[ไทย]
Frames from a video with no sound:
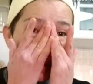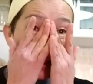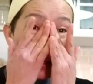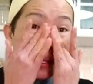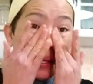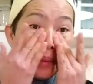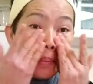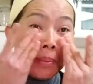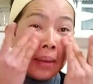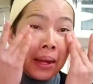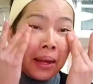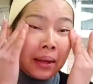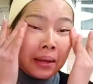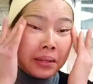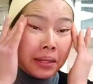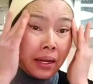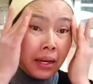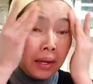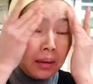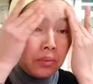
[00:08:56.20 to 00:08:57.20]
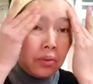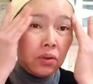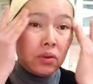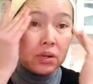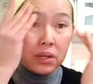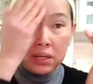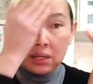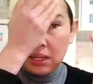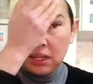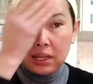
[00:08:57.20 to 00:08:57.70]
ดีมากนะคะพว
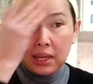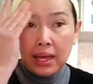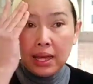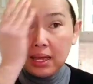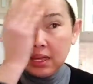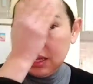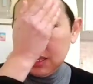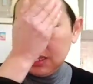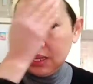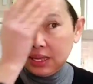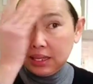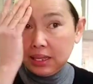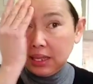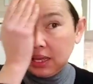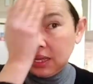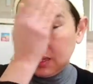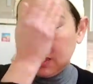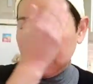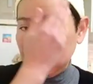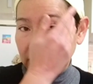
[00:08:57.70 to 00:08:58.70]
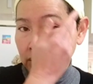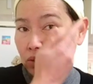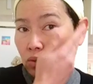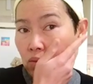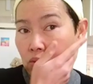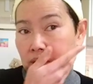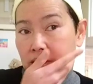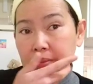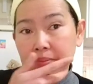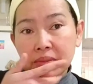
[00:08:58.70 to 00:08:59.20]
กให้เด็กๆช
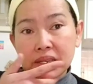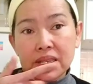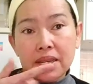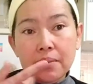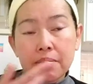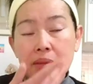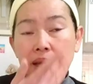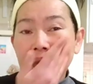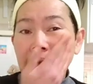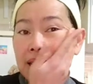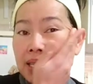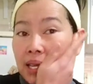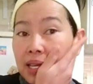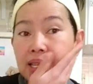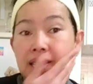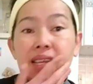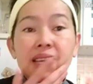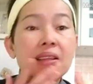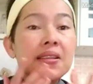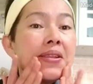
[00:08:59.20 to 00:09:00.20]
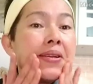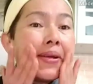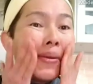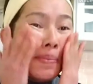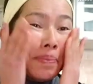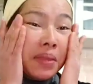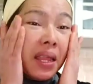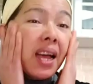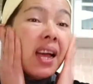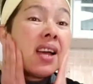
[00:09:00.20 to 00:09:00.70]
งน้ำเชื่อมให้เด็กๆดื่
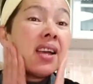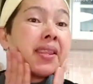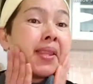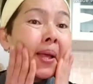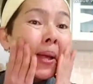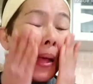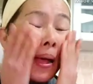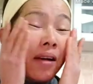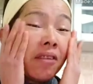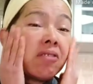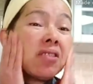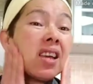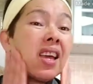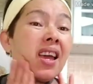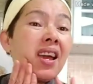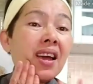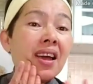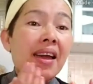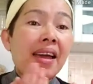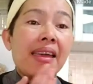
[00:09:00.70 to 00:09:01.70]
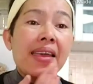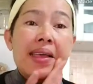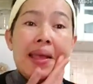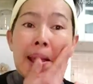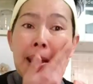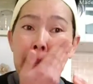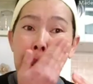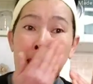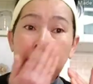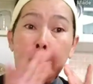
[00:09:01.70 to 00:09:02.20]
มหน้าหนาวแก้ไข้
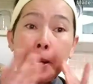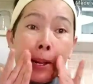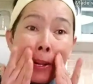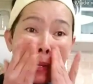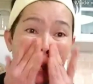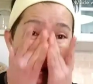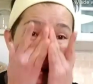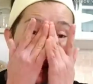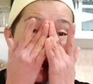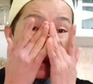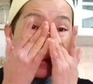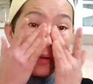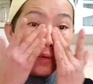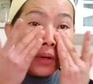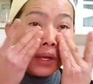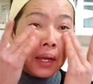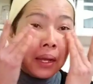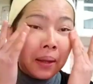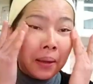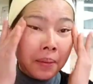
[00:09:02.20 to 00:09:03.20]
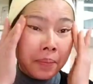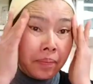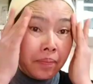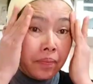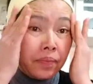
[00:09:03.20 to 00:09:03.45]
แก้อะไรได้ด้วยค่ะ